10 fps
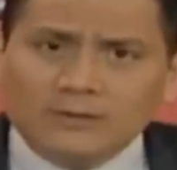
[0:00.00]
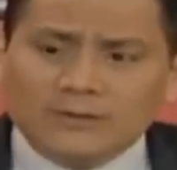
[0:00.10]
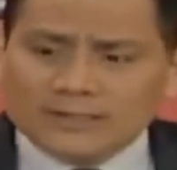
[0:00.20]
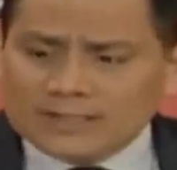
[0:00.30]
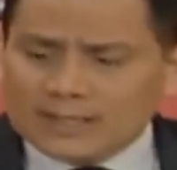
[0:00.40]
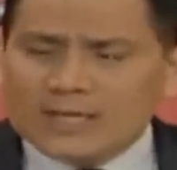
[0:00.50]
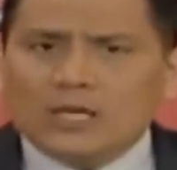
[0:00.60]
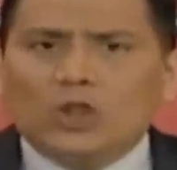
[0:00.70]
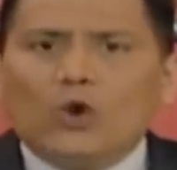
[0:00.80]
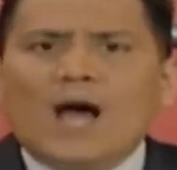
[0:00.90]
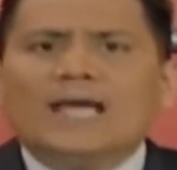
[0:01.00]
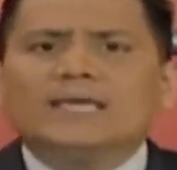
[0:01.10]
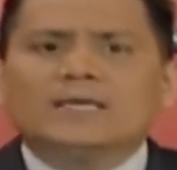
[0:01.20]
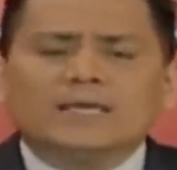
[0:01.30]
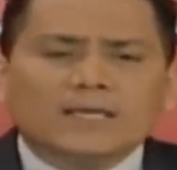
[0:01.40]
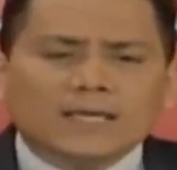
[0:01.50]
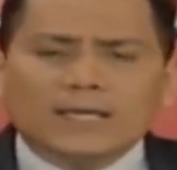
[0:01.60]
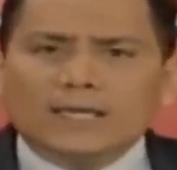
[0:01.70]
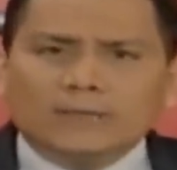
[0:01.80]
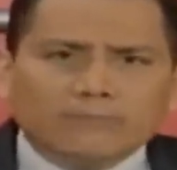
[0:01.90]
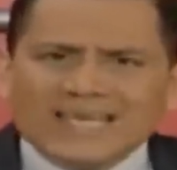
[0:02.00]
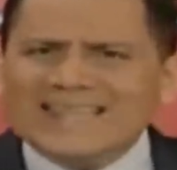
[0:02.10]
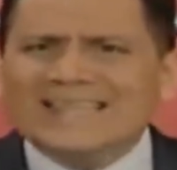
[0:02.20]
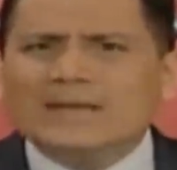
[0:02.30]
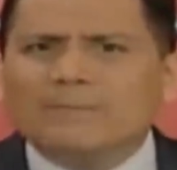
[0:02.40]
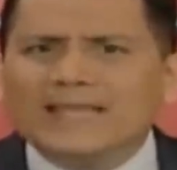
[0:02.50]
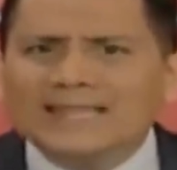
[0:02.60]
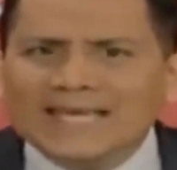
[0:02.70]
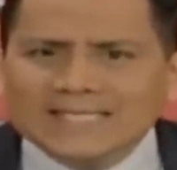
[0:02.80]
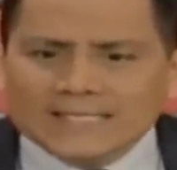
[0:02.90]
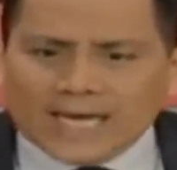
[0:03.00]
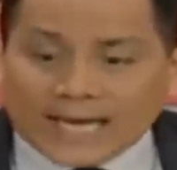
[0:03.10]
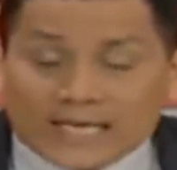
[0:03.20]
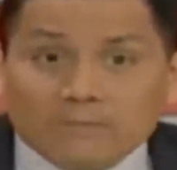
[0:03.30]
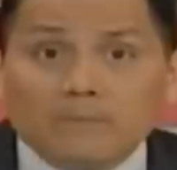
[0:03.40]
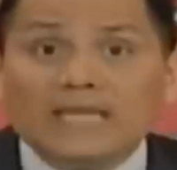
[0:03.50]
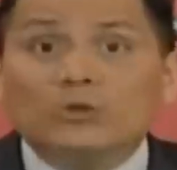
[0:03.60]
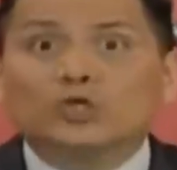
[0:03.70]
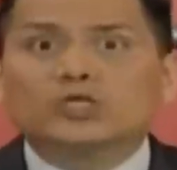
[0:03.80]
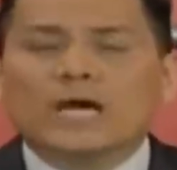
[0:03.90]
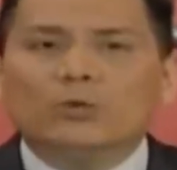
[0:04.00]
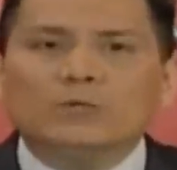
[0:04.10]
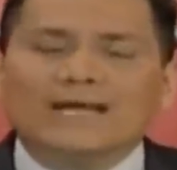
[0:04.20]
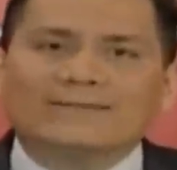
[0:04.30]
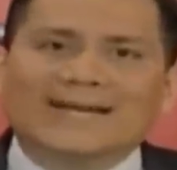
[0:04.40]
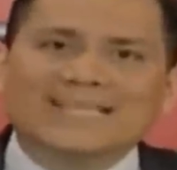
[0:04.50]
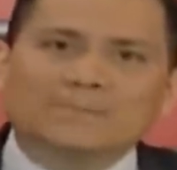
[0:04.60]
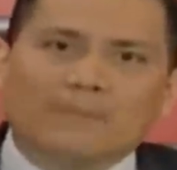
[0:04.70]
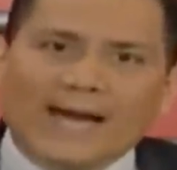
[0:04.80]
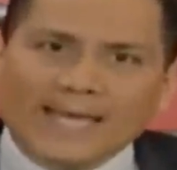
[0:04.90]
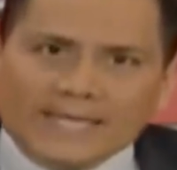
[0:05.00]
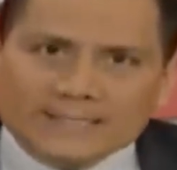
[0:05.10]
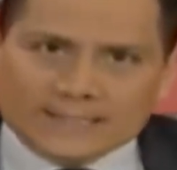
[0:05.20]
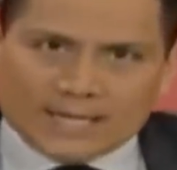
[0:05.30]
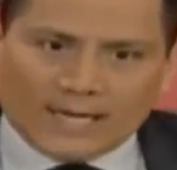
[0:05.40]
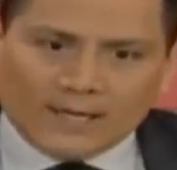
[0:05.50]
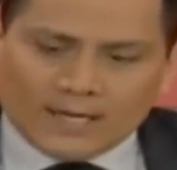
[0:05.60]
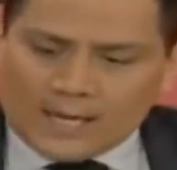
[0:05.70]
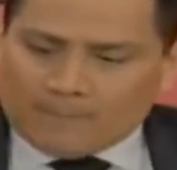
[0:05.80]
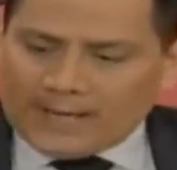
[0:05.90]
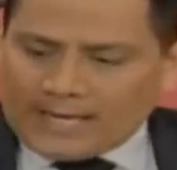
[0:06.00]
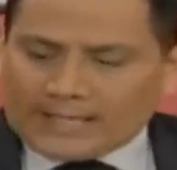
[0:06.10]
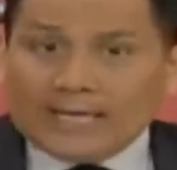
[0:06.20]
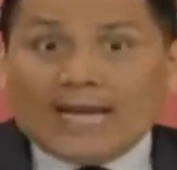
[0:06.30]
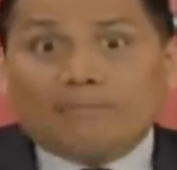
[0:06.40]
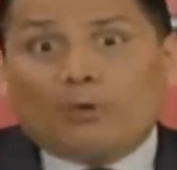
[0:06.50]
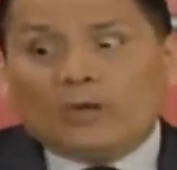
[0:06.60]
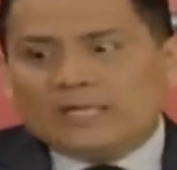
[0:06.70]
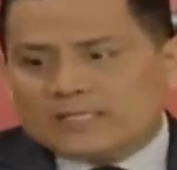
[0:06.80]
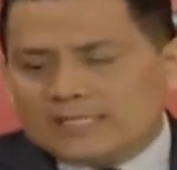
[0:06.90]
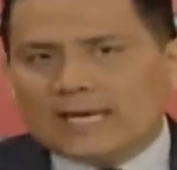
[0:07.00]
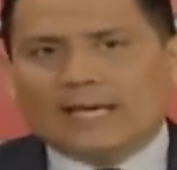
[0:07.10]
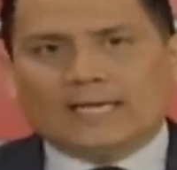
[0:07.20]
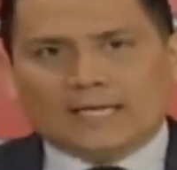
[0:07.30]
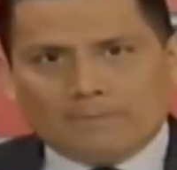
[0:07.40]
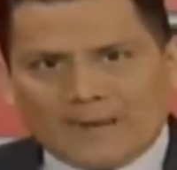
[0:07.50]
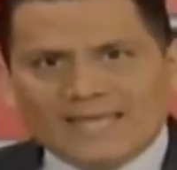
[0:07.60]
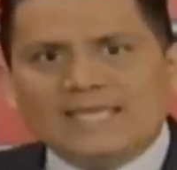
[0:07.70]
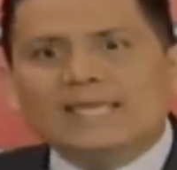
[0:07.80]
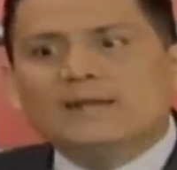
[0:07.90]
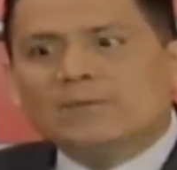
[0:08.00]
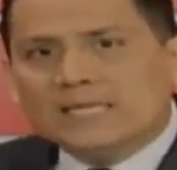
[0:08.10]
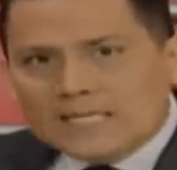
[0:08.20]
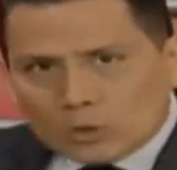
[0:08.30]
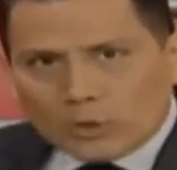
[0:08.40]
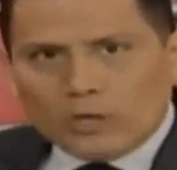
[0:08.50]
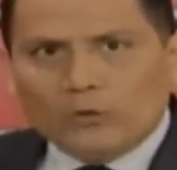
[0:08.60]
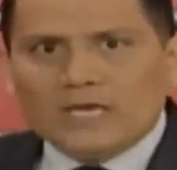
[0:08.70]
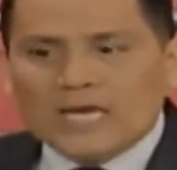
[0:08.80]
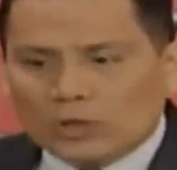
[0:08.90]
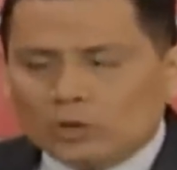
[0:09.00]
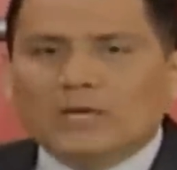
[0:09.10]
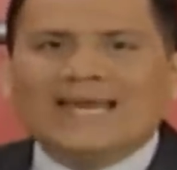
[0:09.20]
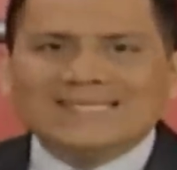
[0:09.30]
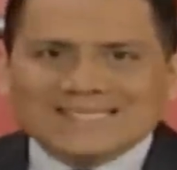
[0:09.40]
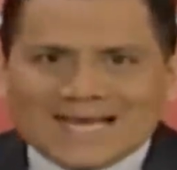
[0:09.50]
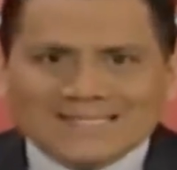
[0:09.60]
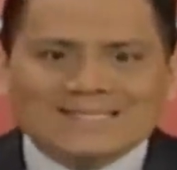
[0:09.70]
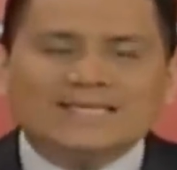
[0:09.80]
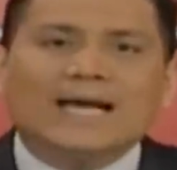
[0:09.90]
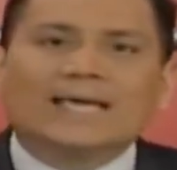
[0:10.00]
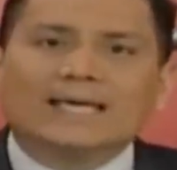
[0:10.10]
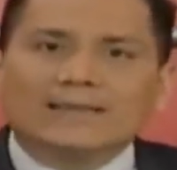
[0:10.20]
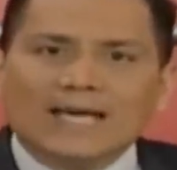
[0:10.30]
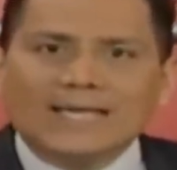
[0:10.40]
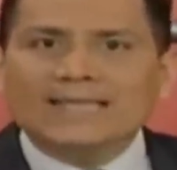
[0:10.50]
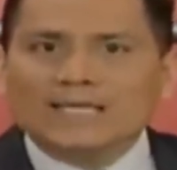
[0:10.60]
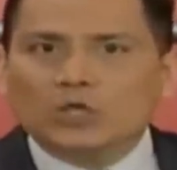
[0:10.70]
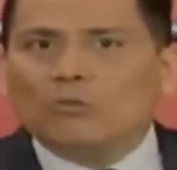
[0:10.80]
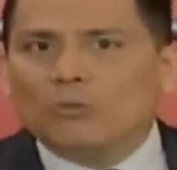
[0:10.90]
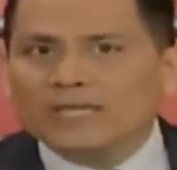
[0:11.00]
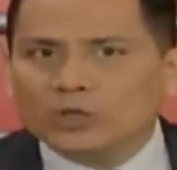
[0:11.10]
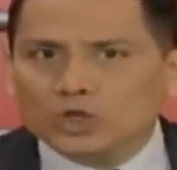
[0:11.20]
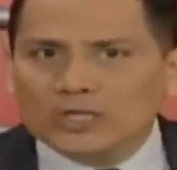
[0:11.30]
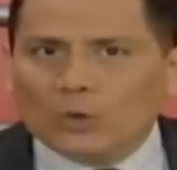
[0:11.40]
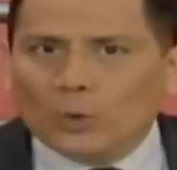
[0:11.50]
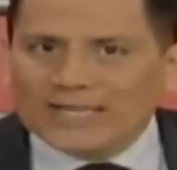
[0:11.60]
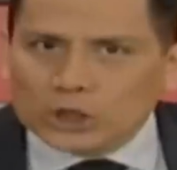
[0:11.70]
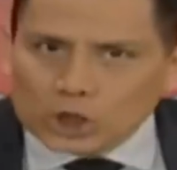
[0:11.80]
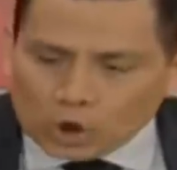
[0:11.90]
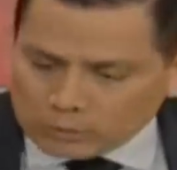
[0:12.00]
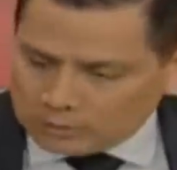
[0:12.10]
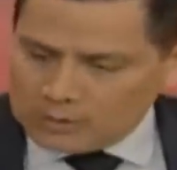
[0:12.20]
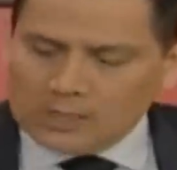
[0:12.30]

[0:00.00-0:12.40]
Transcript: Es decir, no hay eh, independencia y menos aún la transparencia para que la policía, que depende del ministro de gobierno, la instancia que está en estos momentos en cuestión